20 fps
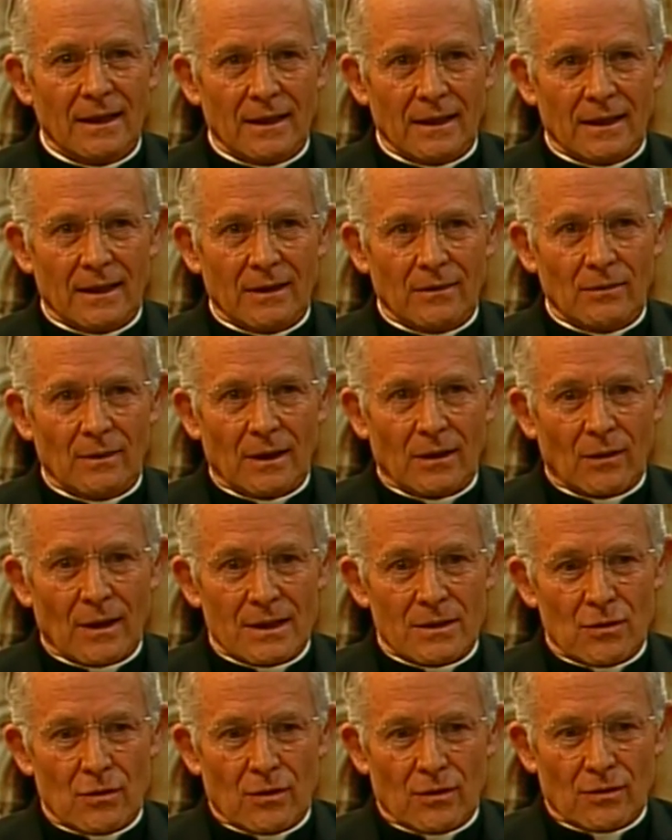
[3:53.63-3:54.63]
eh, una
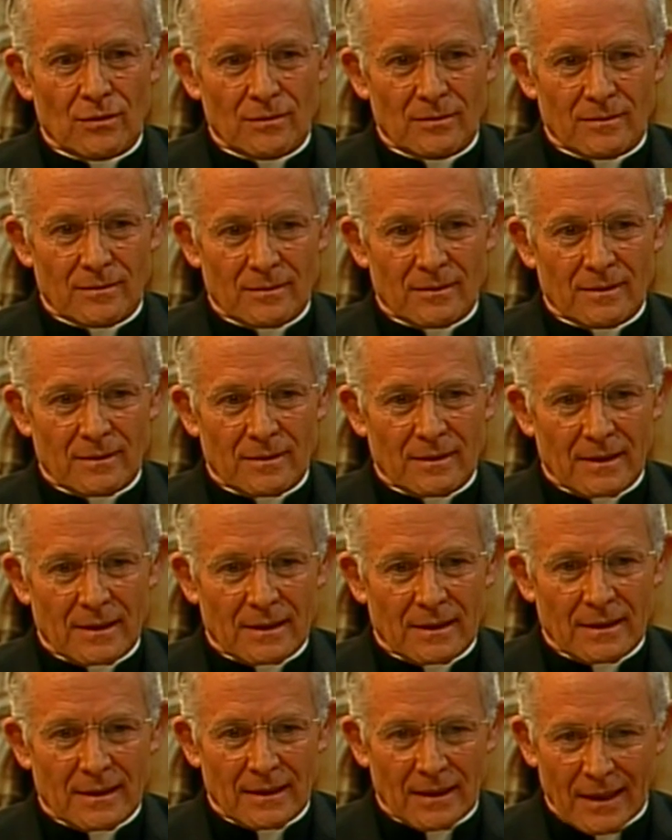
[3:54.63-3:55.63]
oración eh,
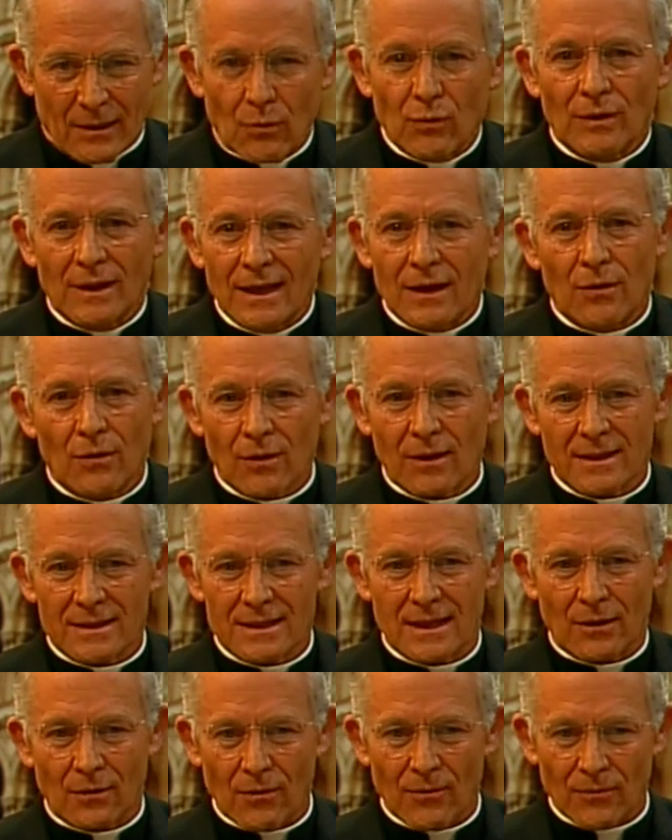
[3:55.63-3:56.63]
de un hijo que
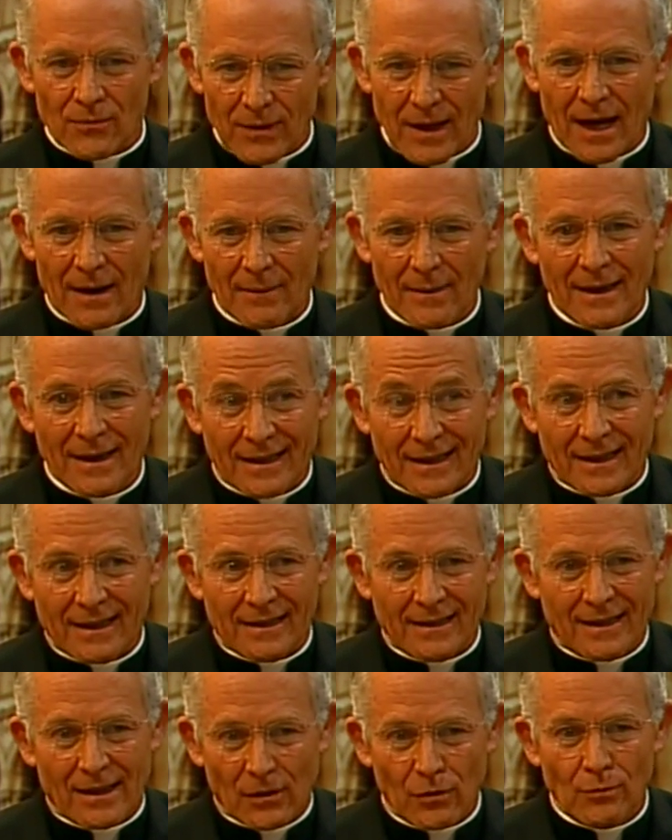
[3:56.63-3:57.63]
se confiaba y
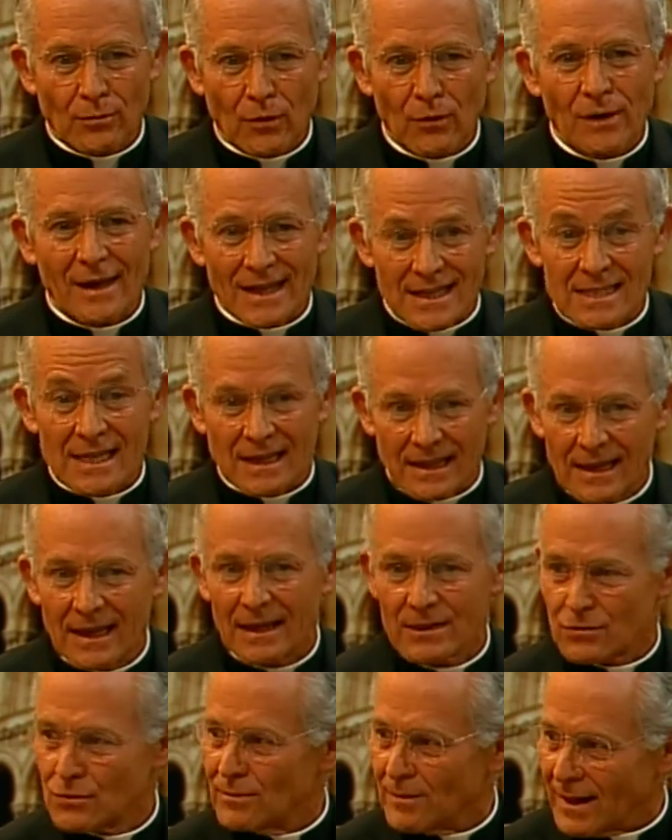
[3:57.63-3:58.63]
que de algún modo le exigía a
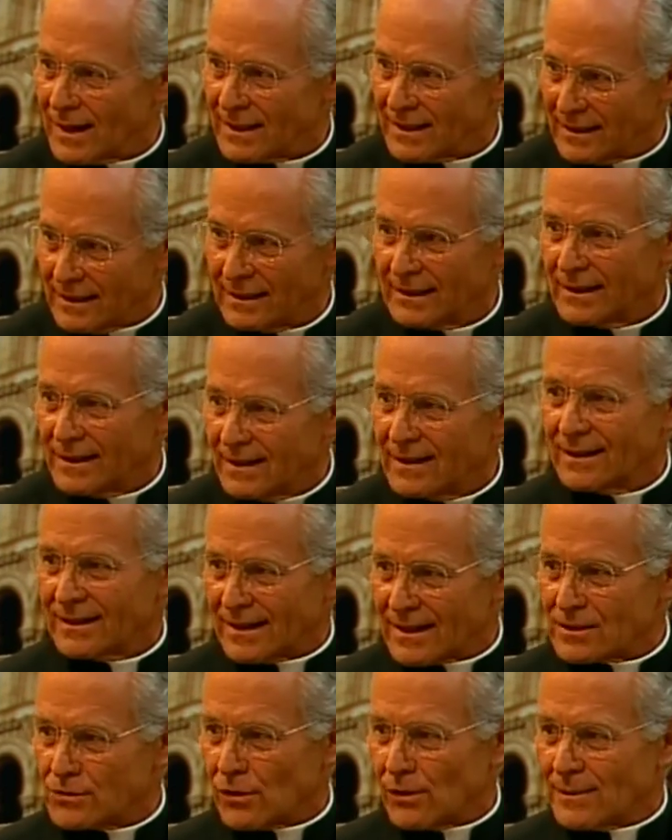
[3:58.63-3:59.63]
su madre que
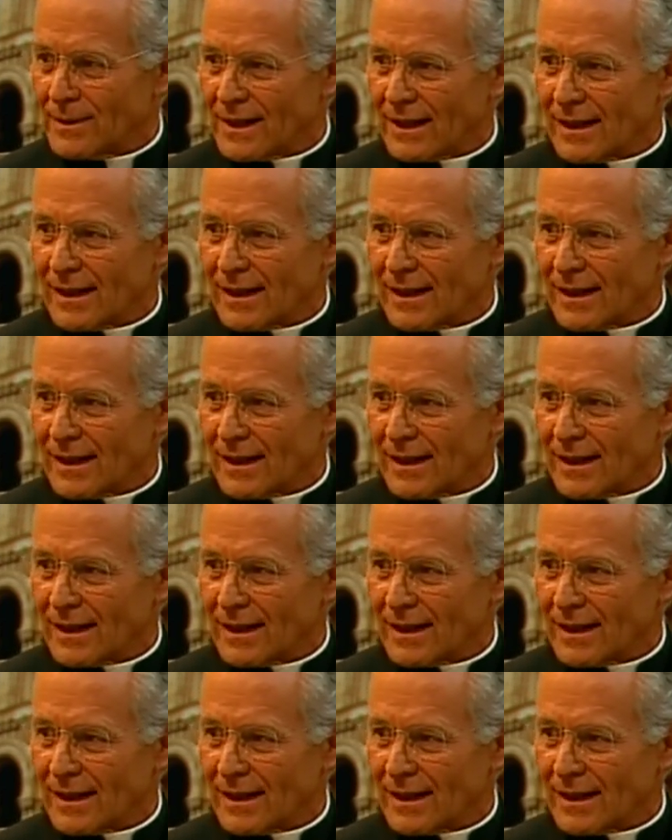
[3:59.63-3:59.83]
resolviera